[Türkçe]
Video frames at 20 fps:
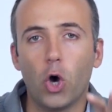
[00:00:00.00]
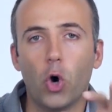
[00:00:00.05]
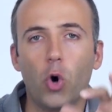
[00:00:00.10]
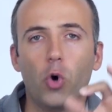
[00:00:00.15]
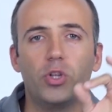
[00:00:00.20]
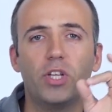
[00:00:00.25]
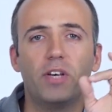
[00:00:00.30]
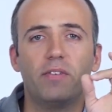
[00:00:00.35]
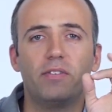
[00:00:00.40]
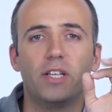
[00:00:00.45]

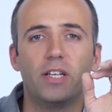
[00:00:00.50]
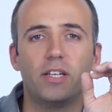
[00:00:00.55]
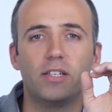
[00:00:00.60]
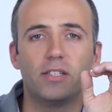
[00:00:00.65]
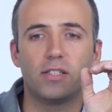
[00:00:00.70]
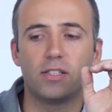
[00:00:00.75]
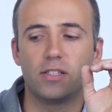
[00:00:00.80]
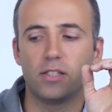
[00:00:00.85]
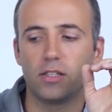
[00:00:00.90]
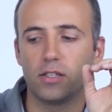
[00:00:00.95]

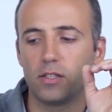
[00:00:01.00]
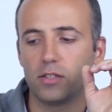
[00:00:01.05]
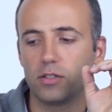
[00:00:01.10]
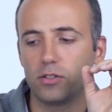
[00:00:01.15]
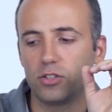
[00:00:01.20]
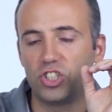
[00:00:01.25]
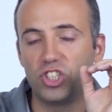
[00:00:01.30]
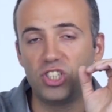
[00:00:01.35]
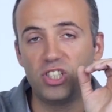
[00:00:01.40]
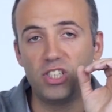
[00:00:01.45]
Ödevlerinizi
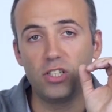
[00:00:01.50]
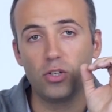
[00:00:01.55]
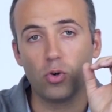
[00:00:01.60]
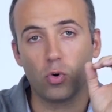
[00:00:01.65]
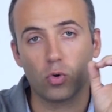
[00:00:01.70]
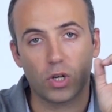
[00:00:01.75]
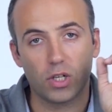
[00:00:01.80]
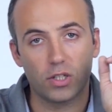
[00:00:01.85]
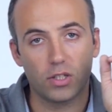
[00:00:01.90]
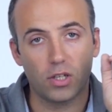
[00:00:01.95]
ciddi
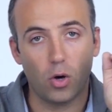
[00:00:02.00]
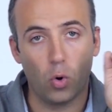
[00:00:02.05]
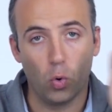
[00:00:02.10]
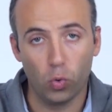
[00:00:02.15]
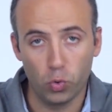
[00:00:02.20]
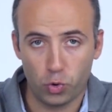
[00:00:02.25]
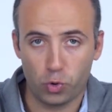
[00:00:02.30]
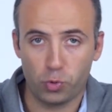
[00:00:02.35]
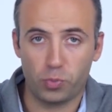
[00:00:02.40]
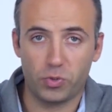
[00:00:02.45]
oranda
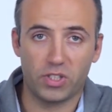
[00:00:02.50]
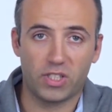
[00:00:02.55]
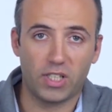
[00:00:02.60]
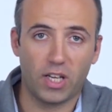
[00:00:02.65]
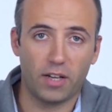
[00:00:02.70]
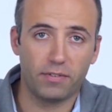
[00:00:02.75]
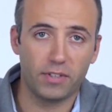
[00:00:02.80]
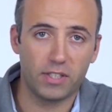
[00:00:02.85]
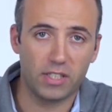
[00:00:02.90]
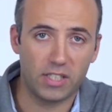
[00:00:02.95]
13.000
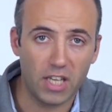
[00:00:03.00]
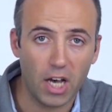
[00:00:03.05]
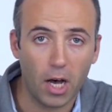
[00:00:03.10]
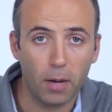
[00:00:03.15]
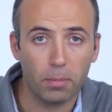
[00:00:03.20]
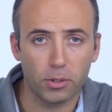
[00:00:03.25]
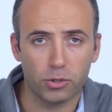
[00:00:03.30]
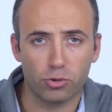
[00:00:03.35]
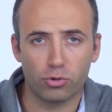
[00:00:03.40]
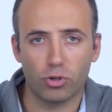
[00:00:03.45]
sayfa
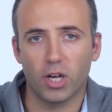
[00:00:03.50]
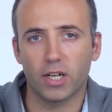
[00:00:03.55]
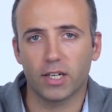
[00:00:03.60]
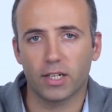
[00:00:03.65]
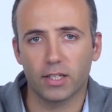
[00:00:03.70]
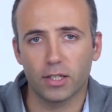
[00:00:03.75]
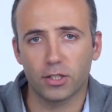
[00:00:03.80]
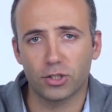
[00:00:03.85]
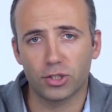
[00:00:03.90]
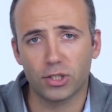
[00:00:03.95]
siyah basıyor
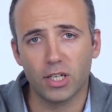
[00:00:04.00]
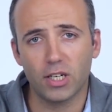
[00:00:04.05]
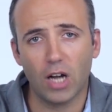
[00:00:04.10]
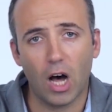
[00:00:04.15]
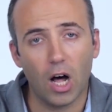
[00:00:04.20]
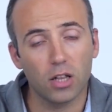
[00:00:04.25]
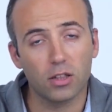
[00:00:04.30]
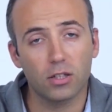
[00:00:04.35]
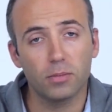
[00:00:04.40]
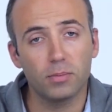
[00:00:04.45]
arkadaşlar.
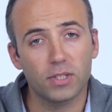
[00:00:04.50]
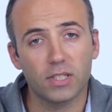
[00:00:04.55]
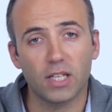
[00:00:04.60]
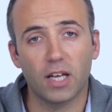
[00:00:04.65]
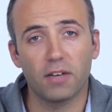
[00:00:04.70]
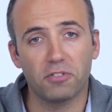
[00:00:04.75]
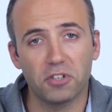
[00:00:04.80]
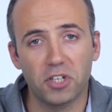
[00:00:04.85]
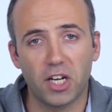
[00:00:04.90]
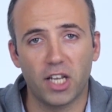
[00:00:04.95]
6.000
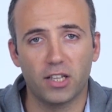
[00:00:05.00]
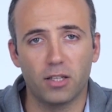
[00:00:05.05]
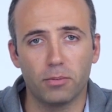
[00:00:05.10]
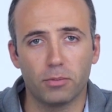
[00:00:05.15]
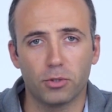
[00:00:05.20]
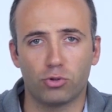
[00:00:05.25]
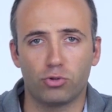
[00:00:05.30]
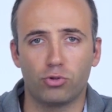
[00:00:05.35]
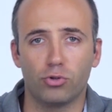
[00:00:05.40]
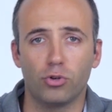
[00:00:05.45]
sayfa renkli
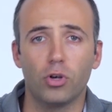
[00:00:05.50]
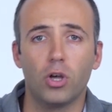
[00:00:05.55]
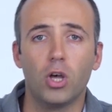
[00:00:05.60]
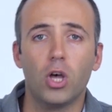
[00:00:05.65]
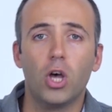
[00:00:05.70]
basıyor.